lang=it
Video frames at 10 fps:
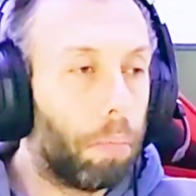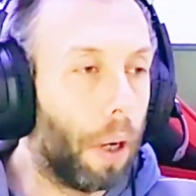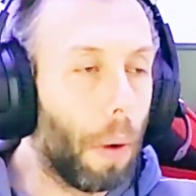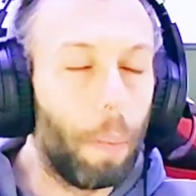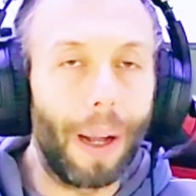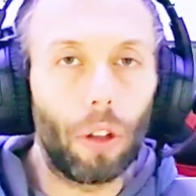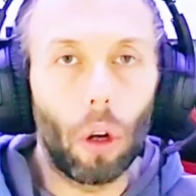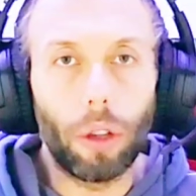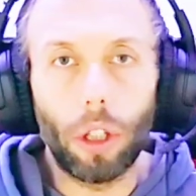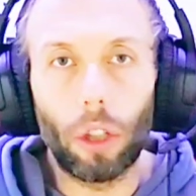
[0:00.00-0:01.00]
Primo impatto
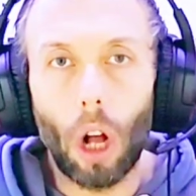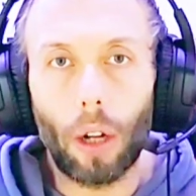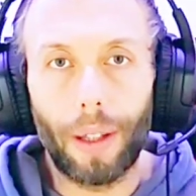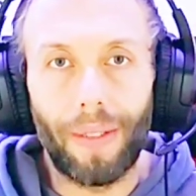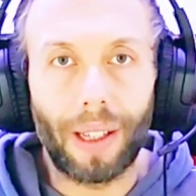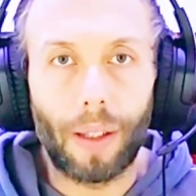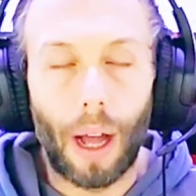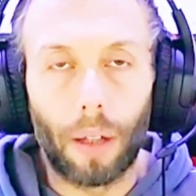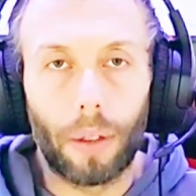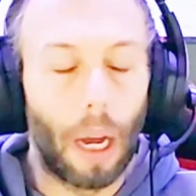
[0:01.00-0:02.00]
con TikTok
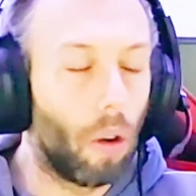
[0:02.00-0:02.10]
devastante.